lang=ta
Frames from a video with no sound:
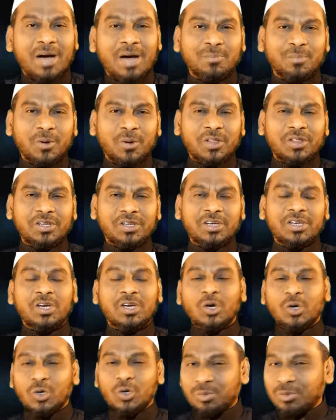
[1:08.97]
அப்பொழுது
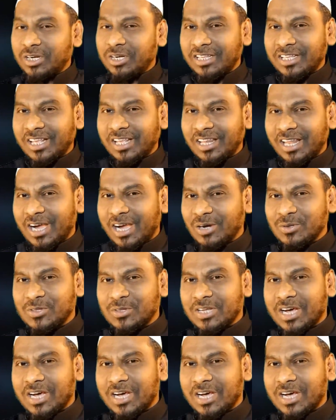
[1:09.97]
உமரதி அல்லாஹு